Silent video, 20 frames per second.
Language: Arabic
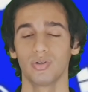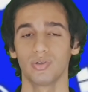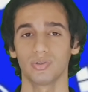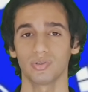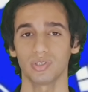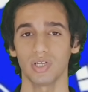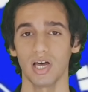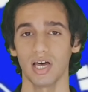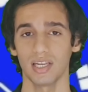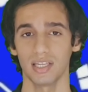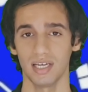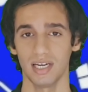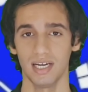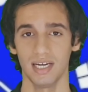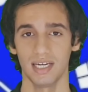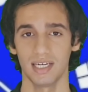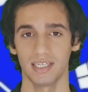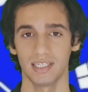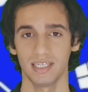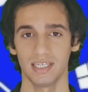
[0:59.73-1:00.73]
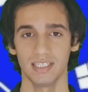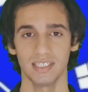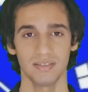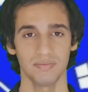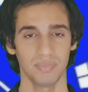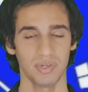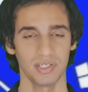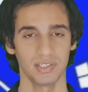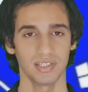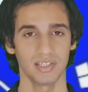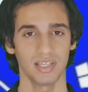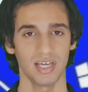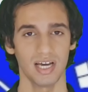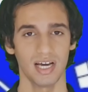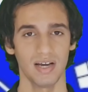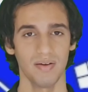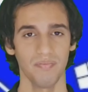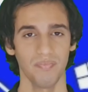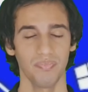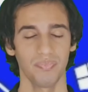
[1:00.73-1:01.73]
وصار دحين اسم
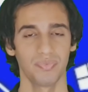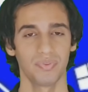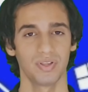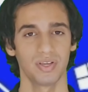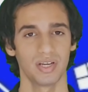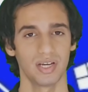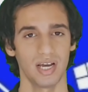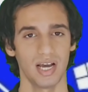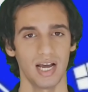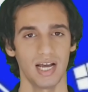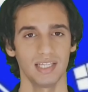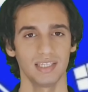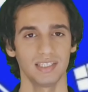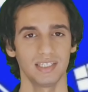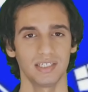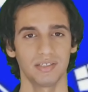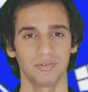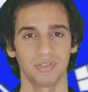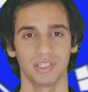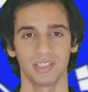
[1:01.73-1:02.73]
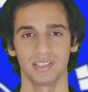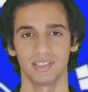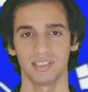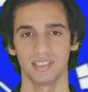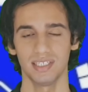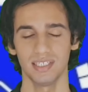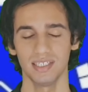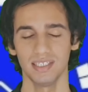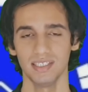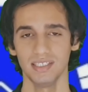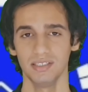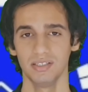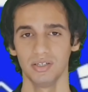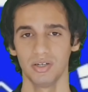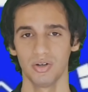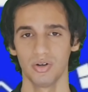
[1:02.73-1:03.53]
النظام أندرويد 10